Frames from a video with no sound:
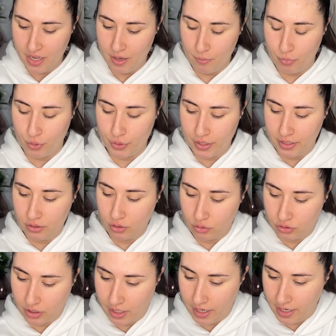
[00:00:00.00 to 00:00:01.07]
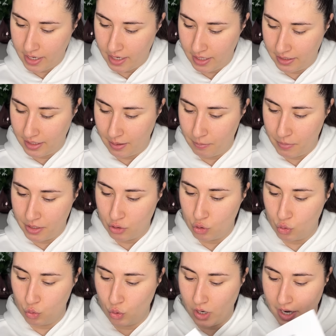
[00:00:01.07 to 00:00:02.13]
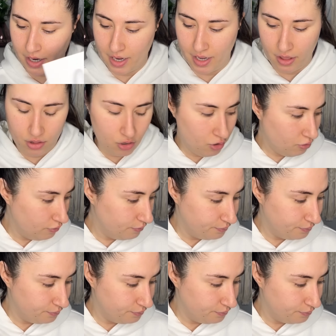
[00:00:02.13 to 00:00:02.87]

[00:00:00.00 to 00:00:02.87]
Por dentro trae también su cargador